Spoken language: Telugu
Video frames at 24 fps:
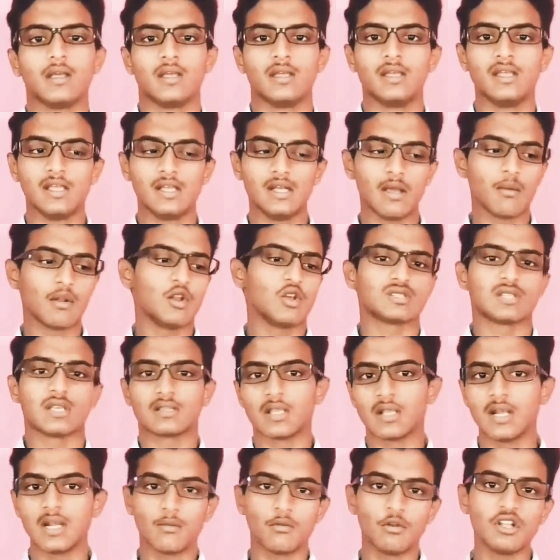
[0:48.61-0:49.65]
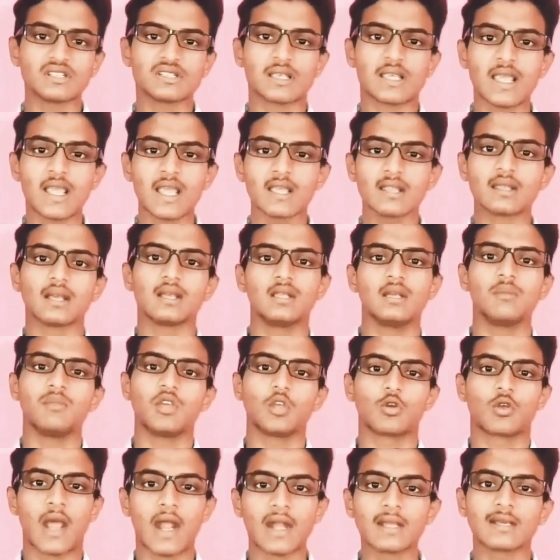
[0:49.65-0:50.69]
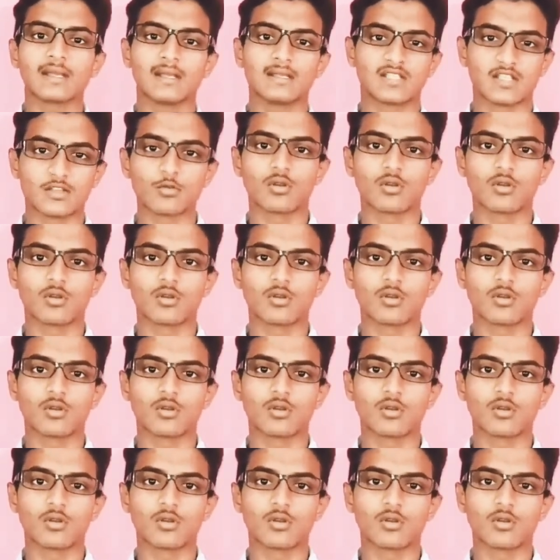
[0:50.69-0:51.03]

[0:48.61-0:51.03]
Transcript: ఈడబ్ల్యూఎస్ e అయితే ఈడబ్ల్యూఎస్ e ఏదైతే మీరు కేటగిరీ